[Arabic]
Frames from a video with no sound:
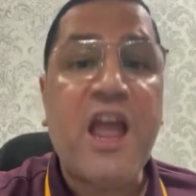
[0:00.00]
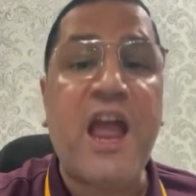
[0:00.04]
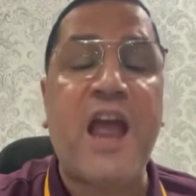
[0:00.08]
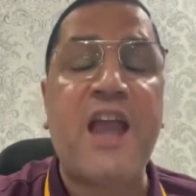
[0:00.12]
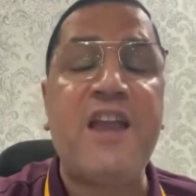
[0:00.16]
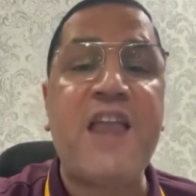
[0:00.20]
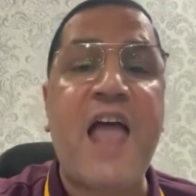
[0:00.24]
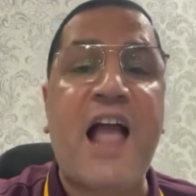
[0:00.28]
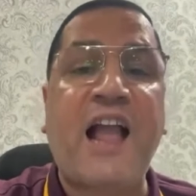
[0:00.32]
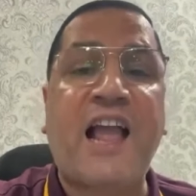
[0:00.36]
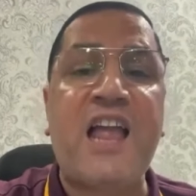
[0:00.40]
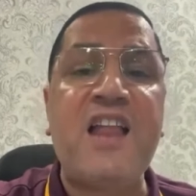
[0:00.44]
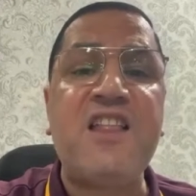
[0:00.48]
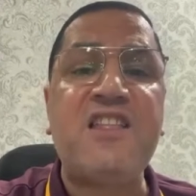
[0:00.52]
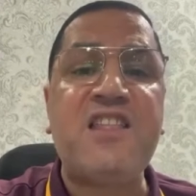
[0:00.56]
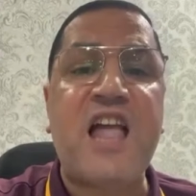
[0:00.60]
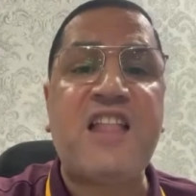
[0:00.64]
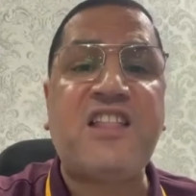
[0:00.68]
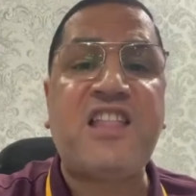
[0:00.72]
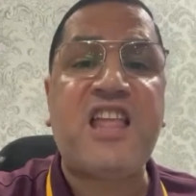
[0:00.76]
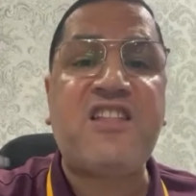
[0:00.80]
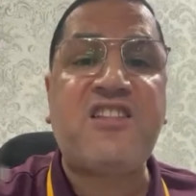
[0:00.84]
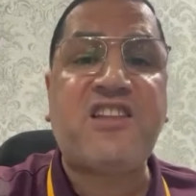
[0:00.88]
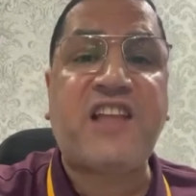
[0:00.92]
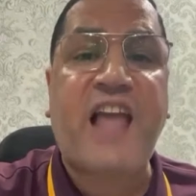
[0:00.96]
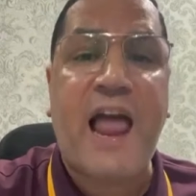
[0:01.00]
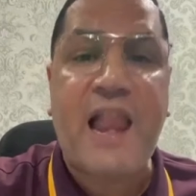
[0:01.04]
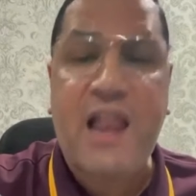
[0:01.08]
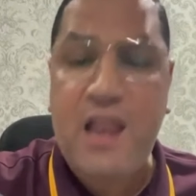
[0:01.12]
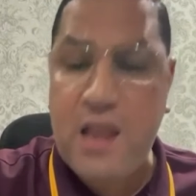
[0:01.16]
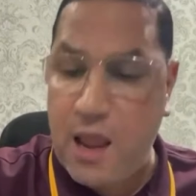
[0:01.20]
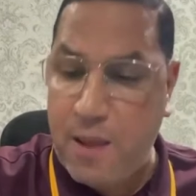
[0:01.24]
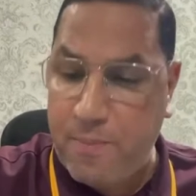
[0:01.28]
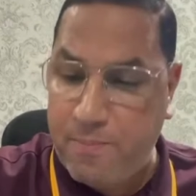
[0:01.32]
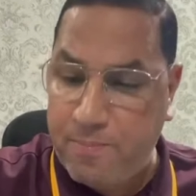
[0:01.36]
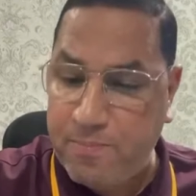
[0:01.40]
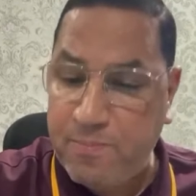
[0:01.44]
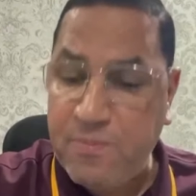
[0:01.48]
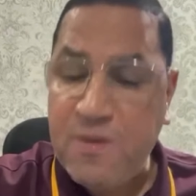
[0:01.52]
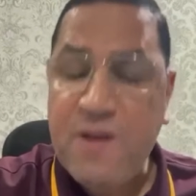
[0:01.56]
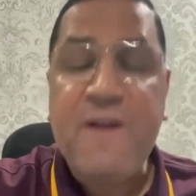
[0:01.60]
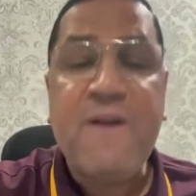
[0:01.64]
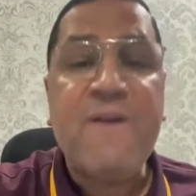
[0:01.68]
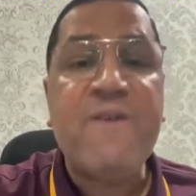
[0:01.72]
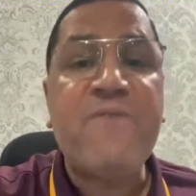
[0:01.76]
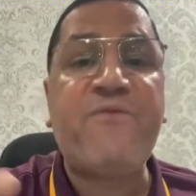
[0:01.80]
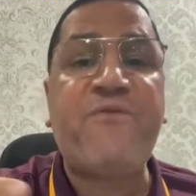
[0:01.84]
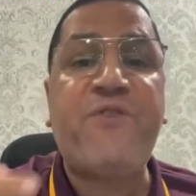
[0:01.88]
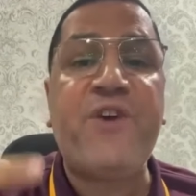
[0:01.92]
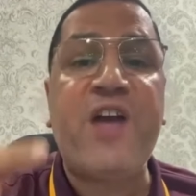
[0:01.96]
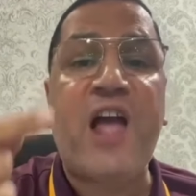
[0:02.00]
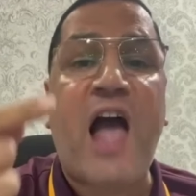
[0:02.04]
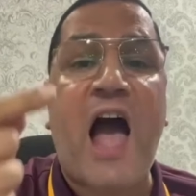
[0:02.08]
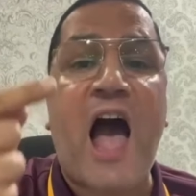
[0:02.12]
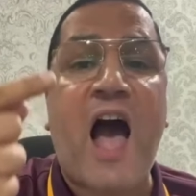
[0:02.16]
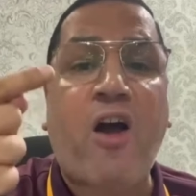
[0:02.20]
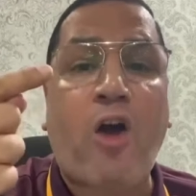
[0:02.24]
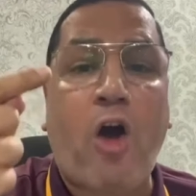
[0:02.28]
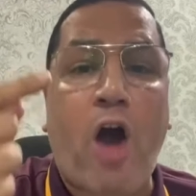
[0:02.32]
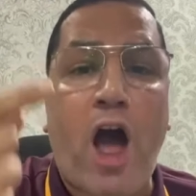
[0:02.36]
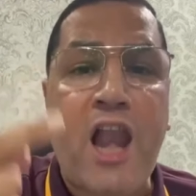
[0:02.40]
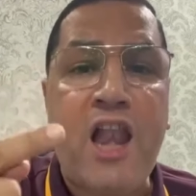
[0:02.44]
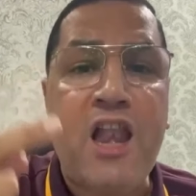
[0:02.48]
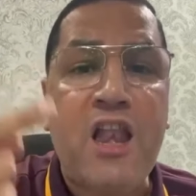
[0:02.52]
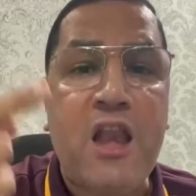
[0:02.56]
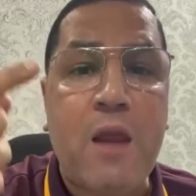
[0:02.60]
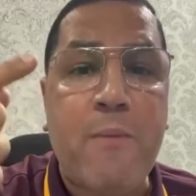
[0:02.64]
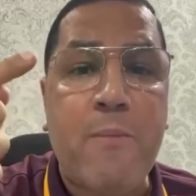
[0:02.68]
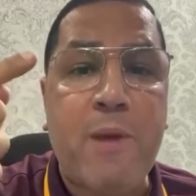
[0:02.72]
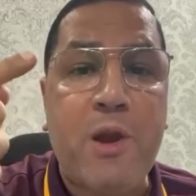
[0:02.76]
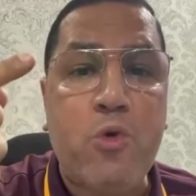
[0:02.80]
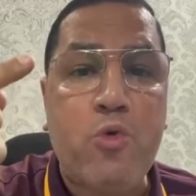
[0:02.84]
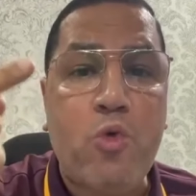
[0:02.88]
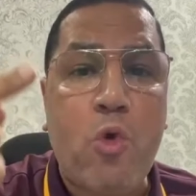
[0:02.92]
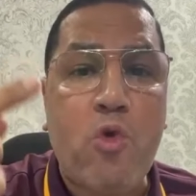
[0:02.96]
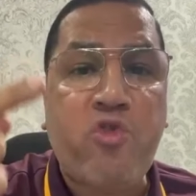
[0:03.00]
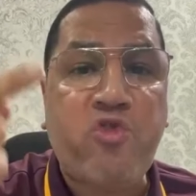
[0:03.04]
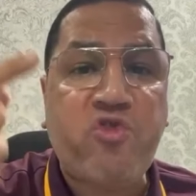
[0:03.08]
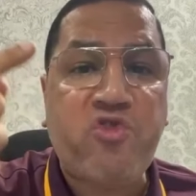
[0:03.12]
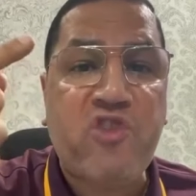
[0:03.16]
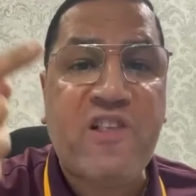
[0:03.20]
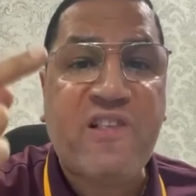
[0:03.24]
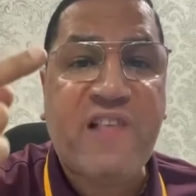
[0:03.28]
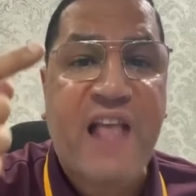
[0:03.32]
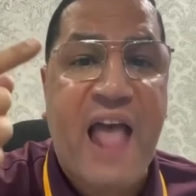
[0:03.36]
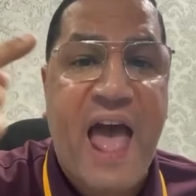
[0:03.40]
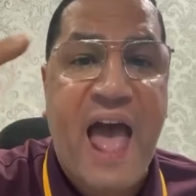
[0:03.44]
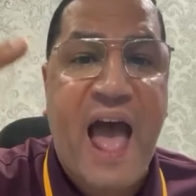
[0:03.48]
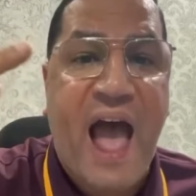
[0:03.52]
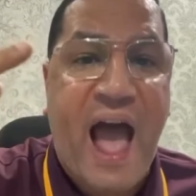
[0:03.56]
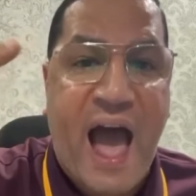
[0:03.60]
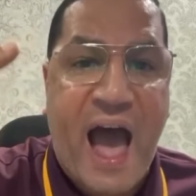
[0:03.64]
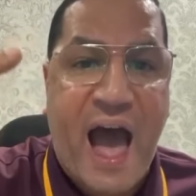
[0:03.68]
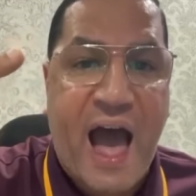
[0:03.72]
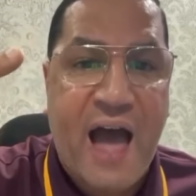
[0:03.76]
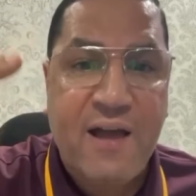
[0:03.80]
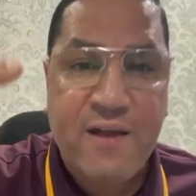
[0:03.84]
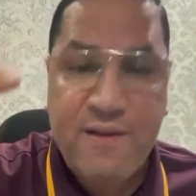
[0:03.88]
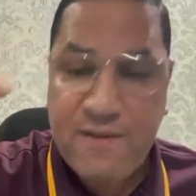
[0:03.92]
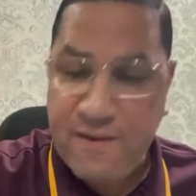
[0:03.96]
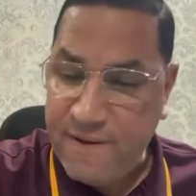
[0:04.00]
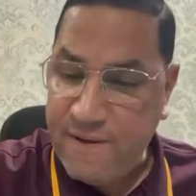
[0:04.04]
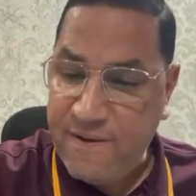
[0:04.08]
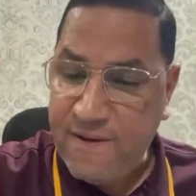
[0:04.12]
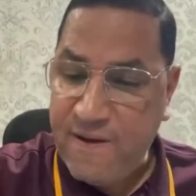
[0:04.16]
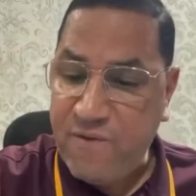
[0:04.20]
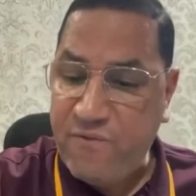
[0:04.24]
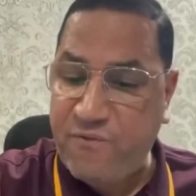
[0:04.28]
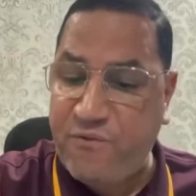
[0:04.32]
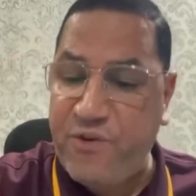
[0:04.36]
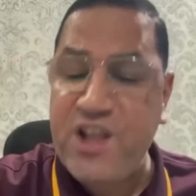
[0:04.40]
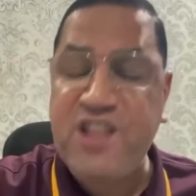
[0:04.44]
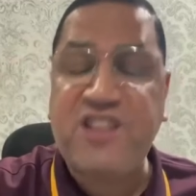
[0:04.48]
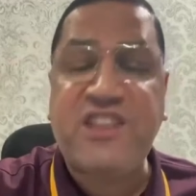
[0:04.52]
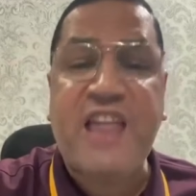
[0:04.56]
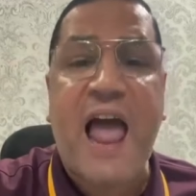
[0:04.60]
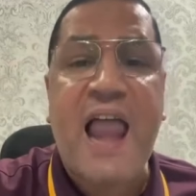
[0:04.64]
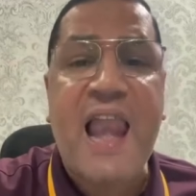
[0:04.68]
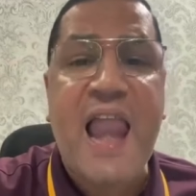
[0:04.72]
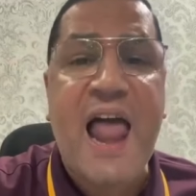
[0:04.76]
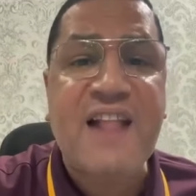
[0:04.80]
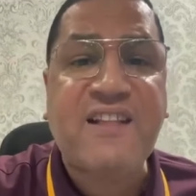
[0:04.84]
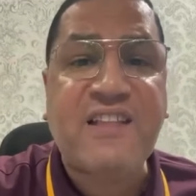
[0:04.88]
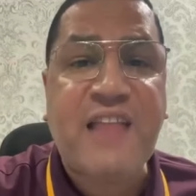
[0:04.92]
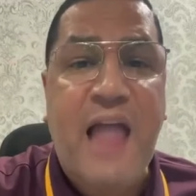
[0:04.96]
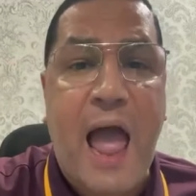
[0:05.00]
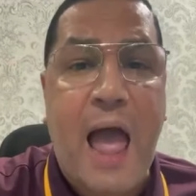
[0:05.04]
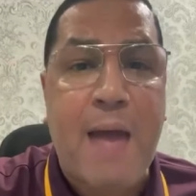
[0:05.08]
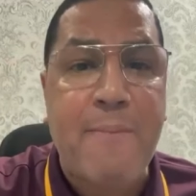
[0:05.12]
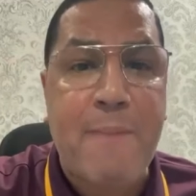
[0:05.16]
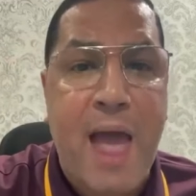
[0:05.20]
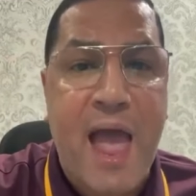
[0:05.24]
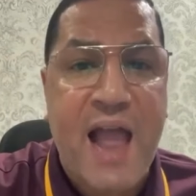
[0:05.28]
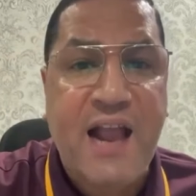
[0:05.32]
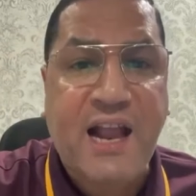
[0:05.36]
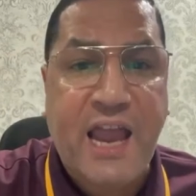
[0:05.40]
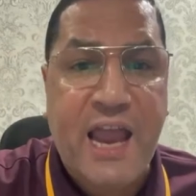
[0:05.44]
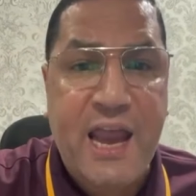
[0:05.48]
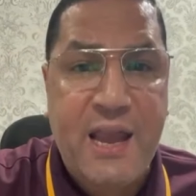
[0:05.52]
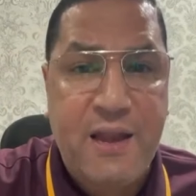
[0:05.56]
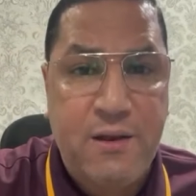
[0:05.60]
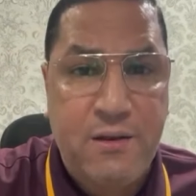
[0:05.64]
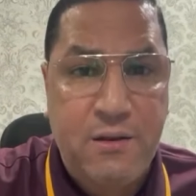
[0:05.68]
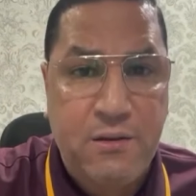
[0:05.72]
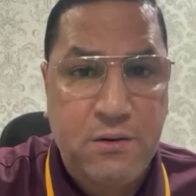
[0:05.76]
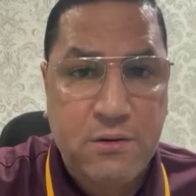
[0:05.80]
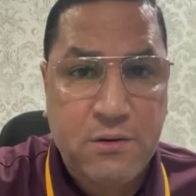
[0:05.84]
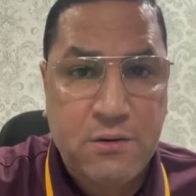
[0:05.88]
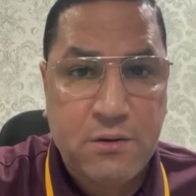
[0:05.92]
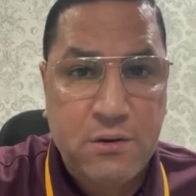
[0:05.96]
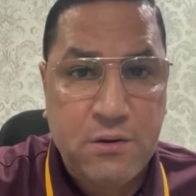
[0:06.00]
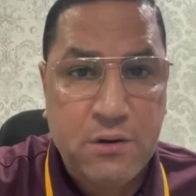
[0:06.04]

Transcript: انك انت تتكلم في اقل من نص ساعه في ثلاث اماكن